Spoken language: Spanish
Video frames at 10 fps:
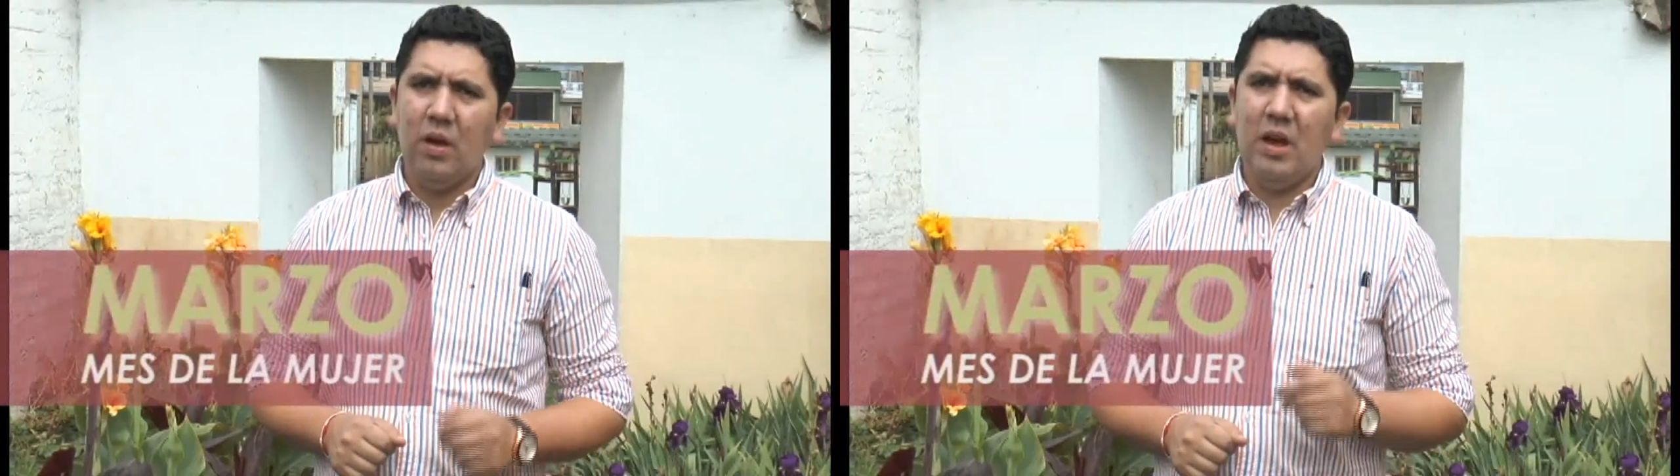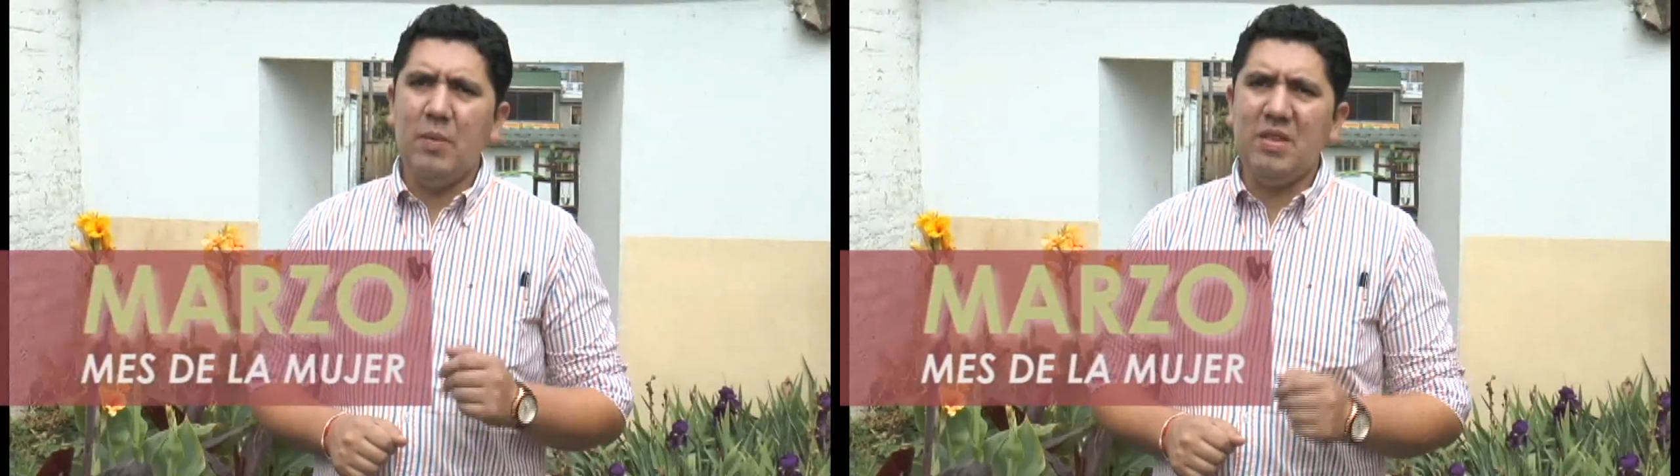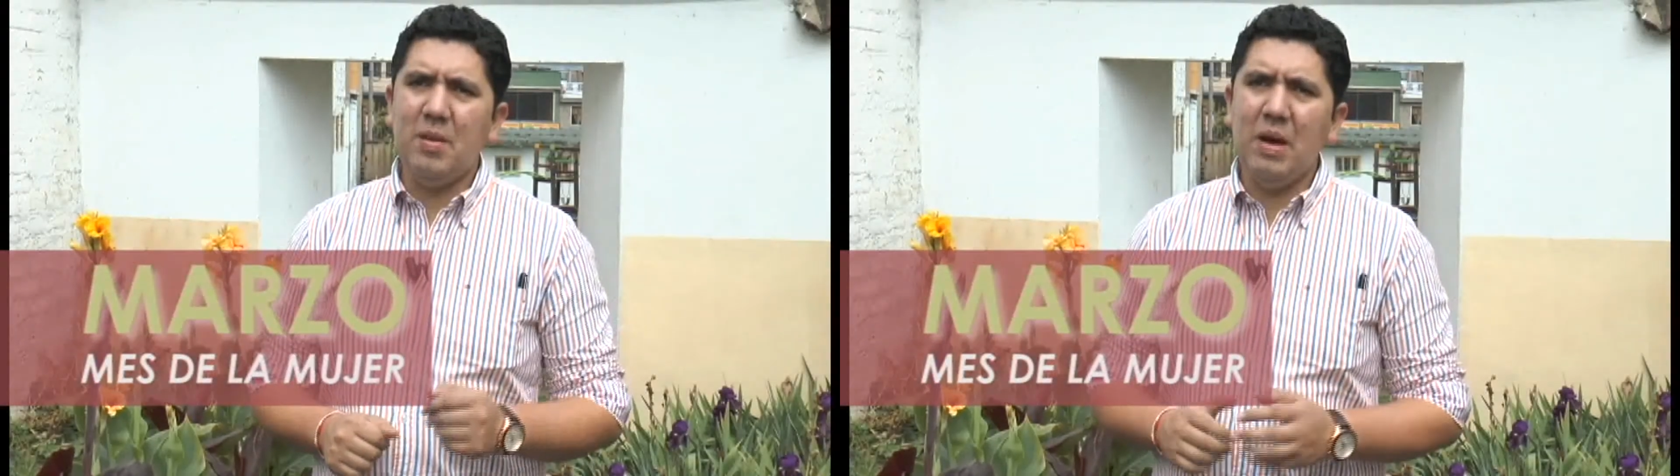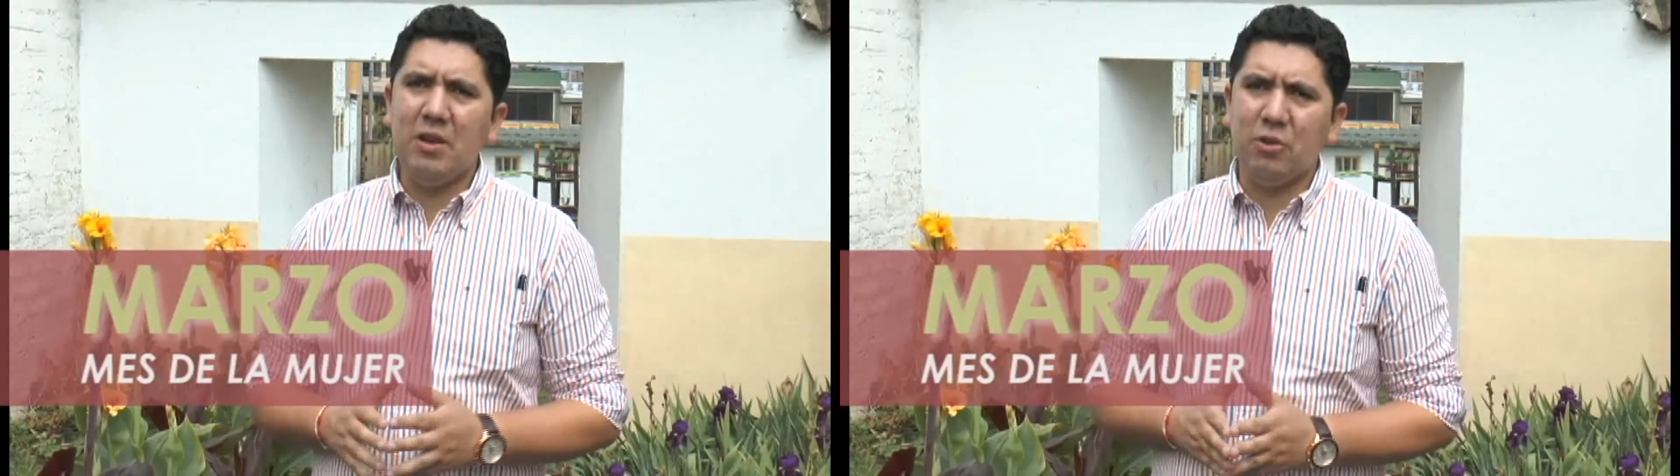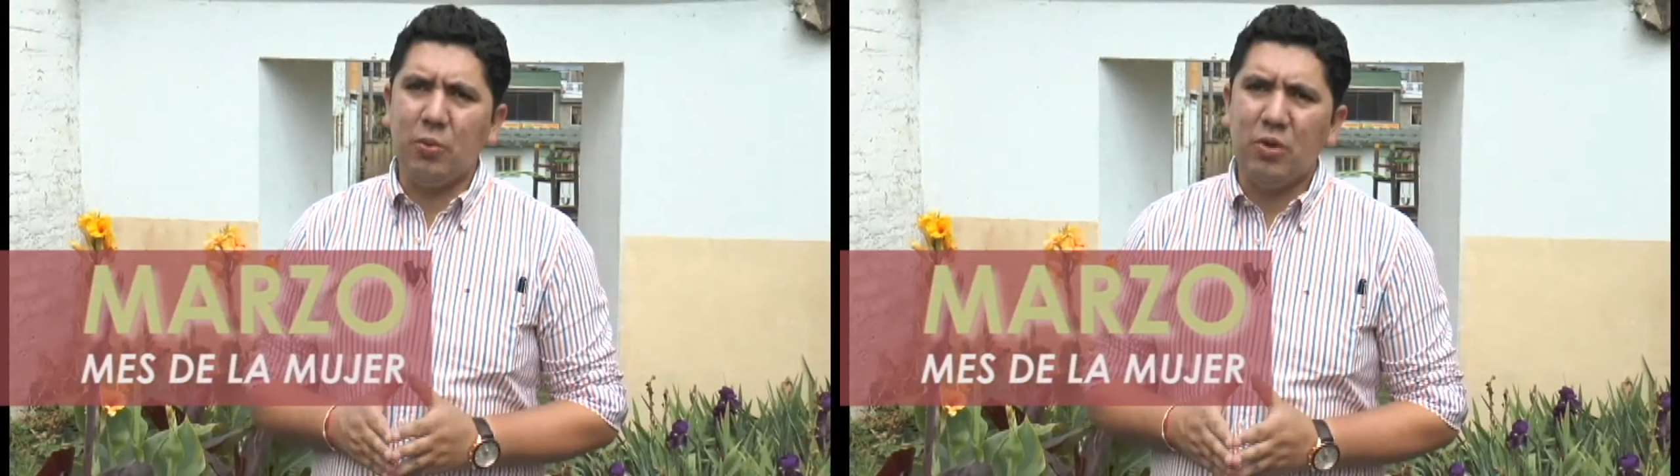El mes de
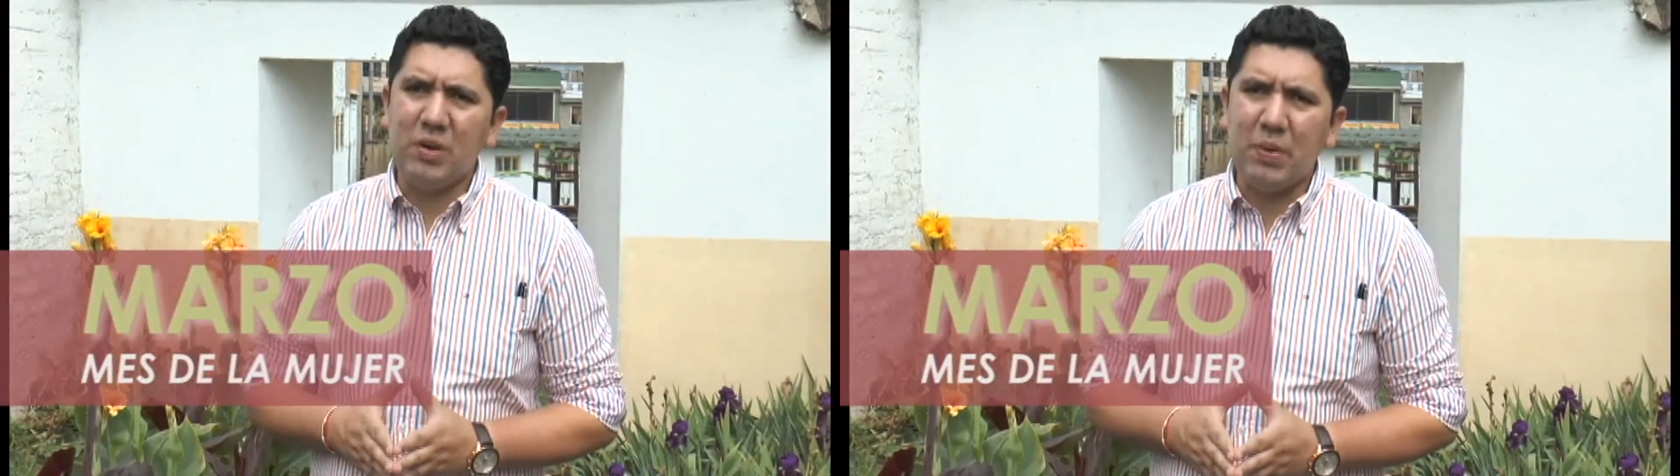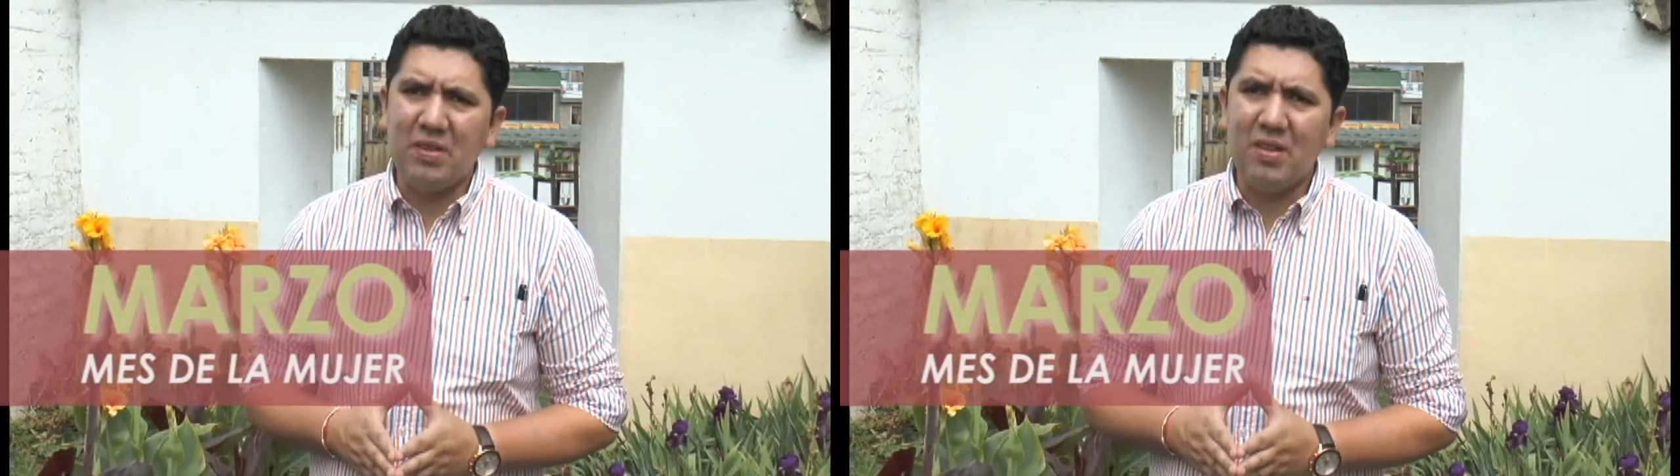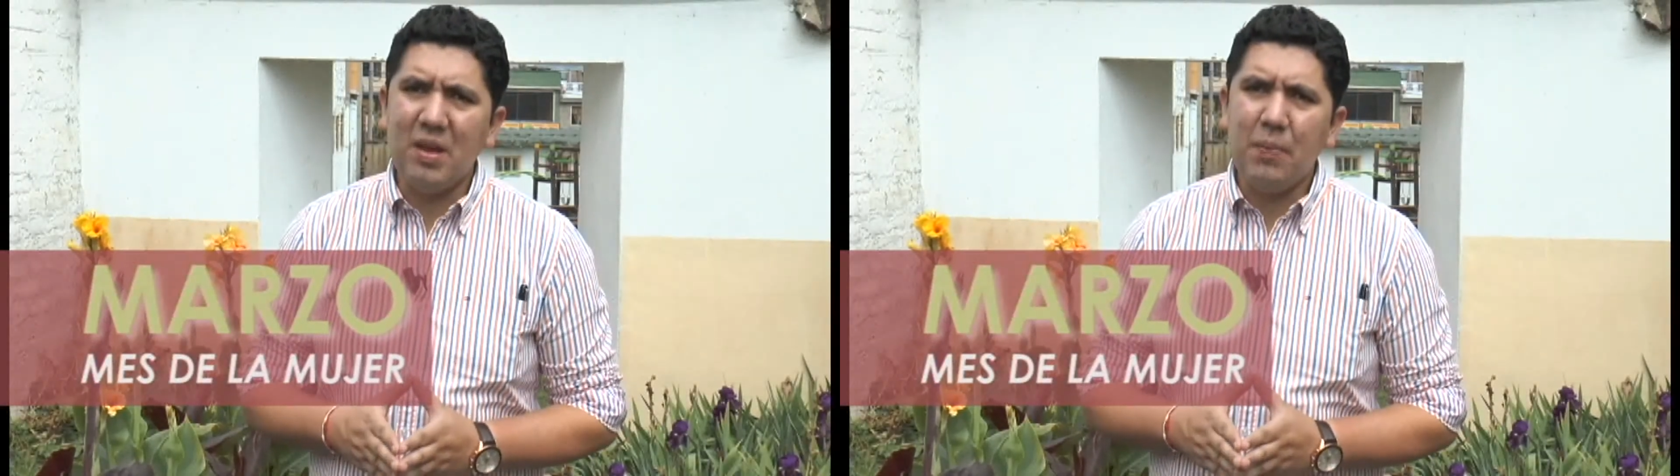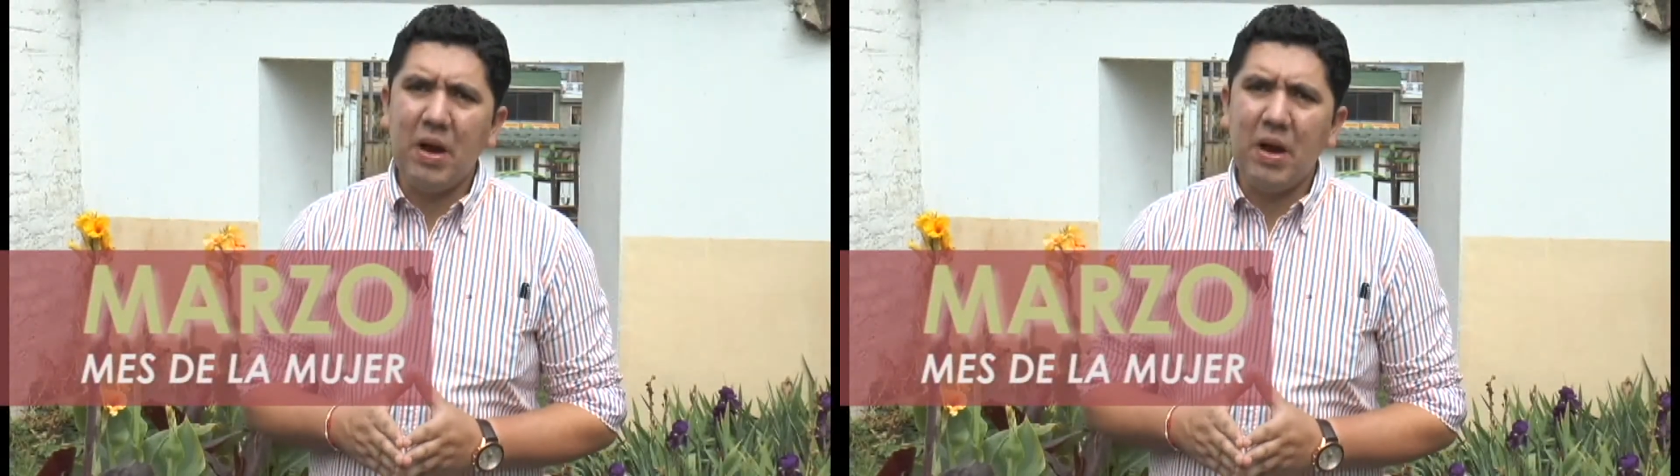marzo representa